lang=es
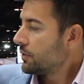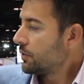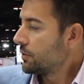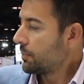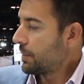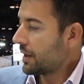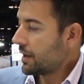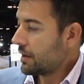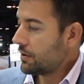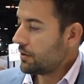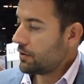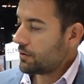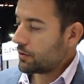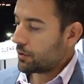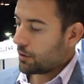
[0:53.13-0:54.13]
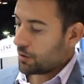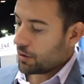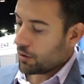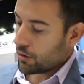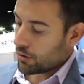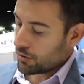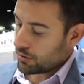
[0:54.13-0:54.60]
un pequeño
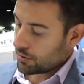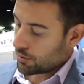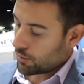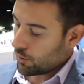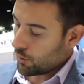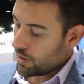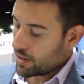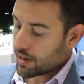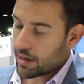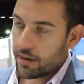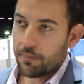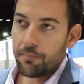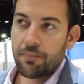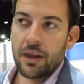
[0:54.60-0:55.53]
código QR